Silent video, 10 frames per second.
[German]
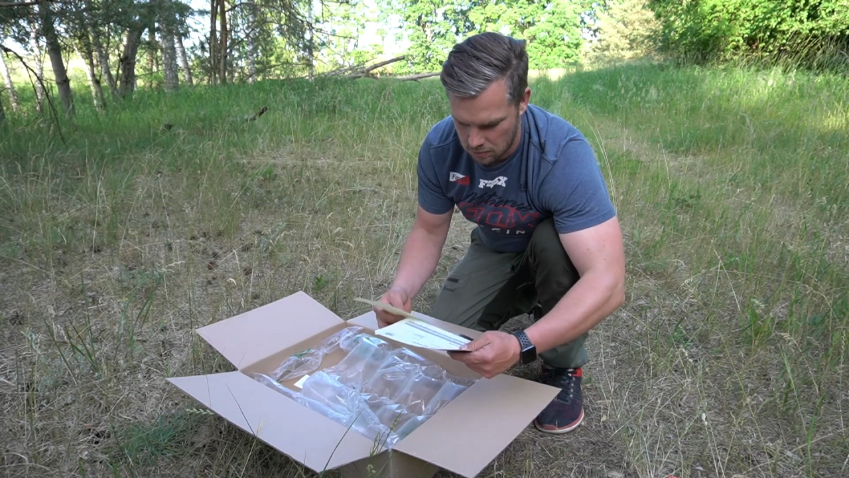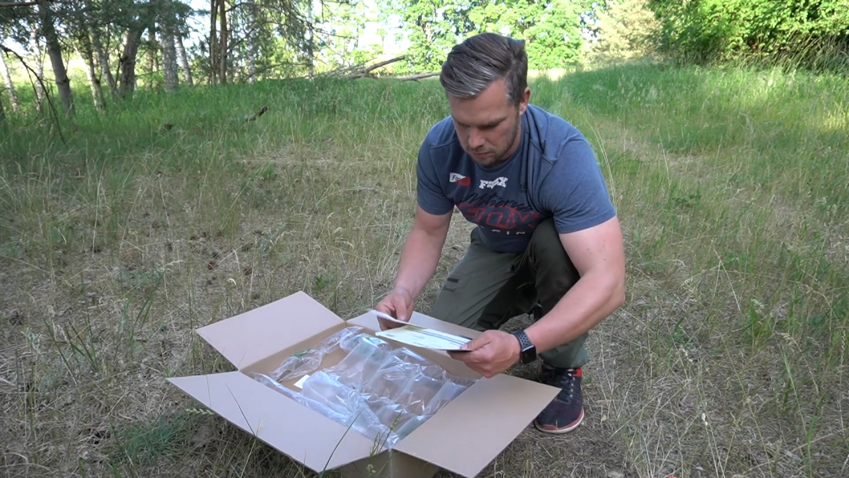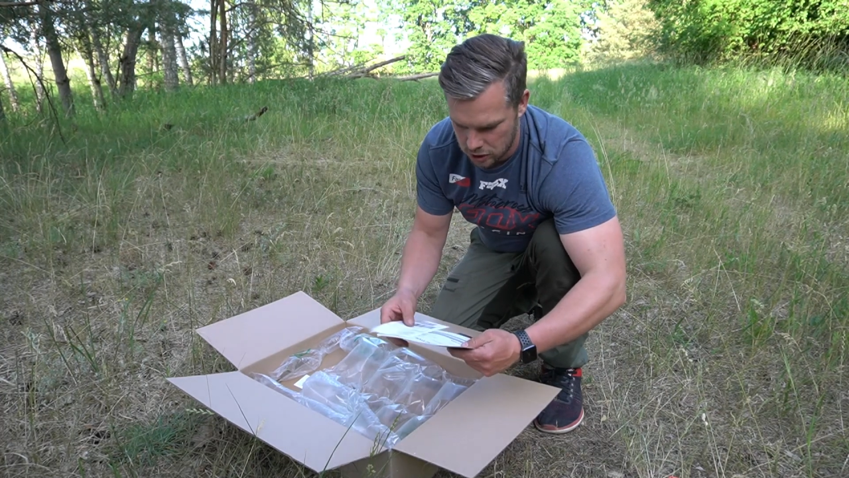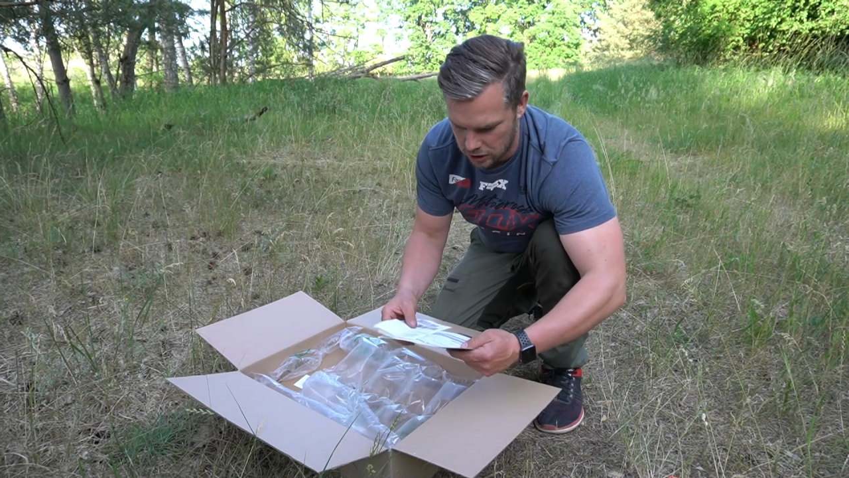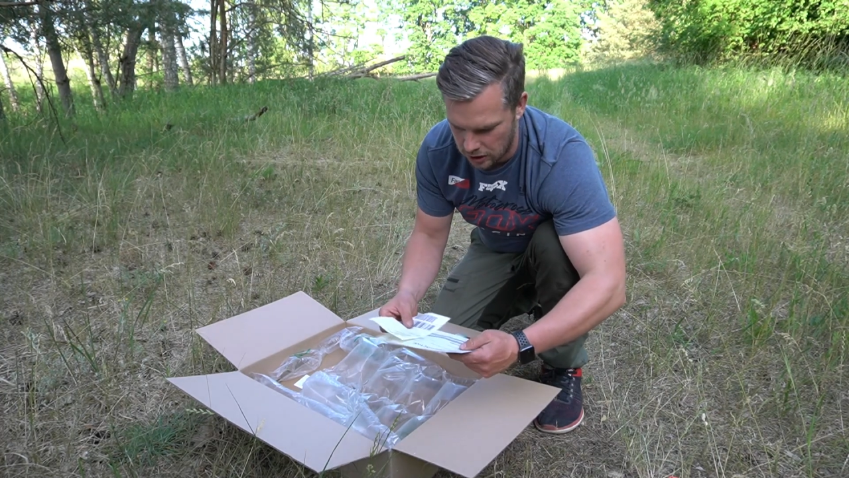
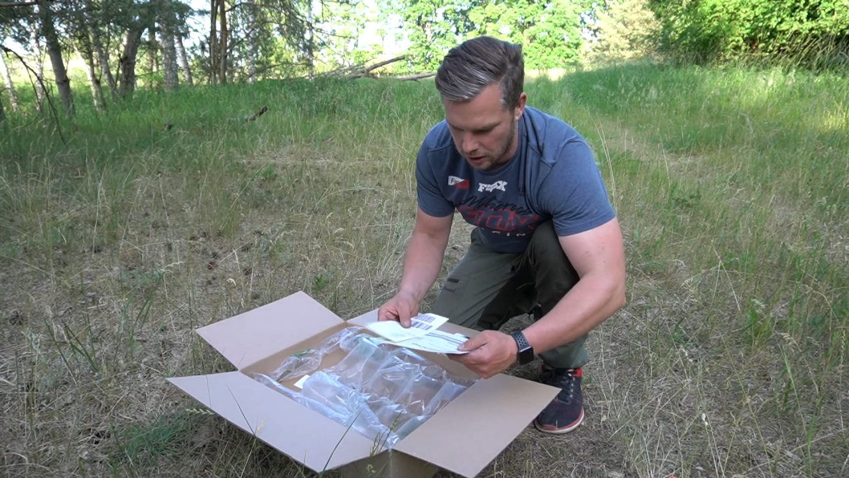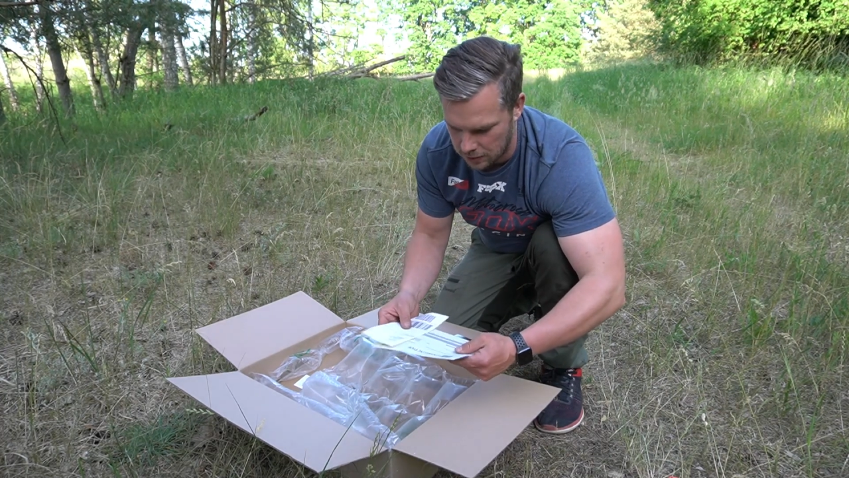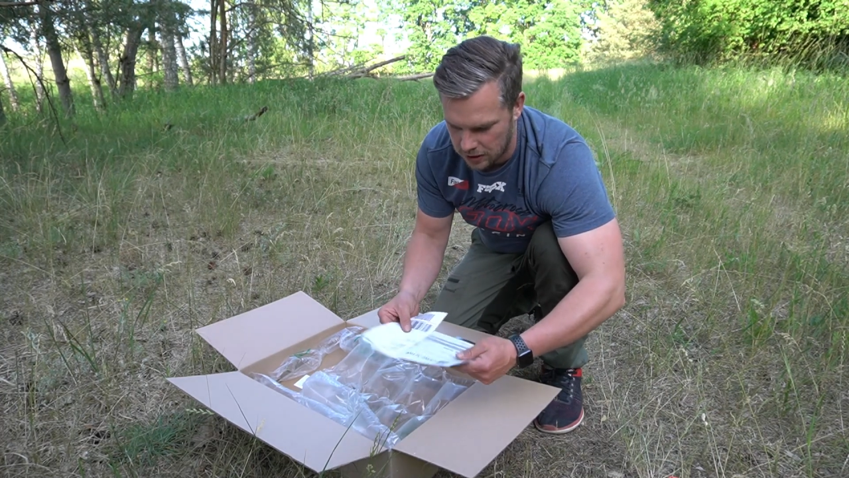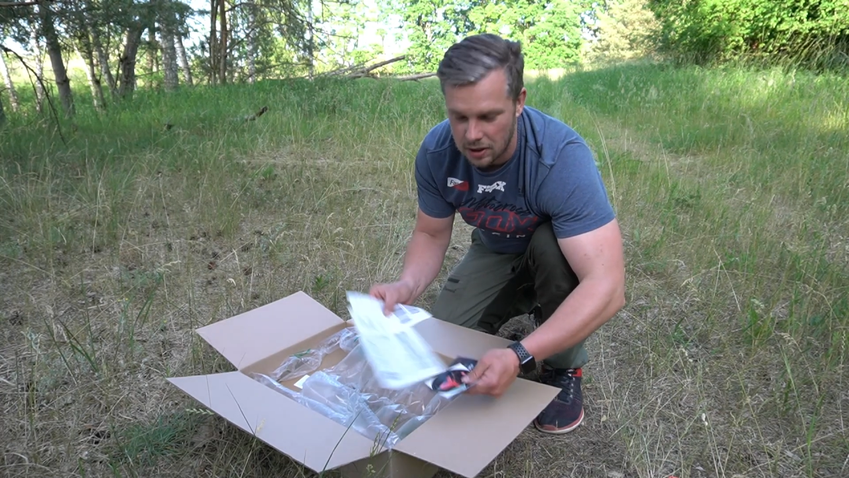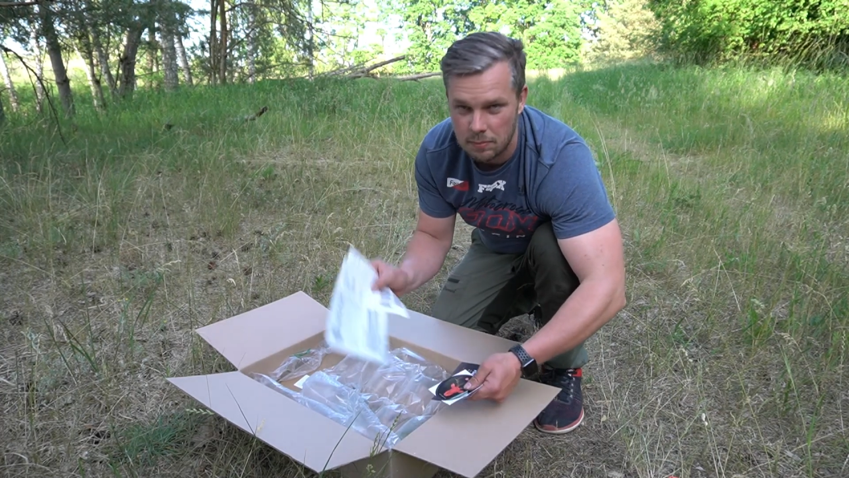Bestellt habe
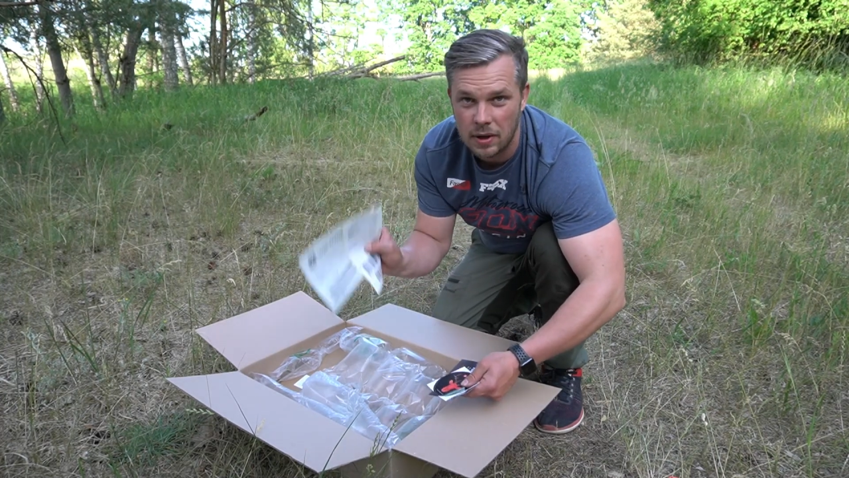ich den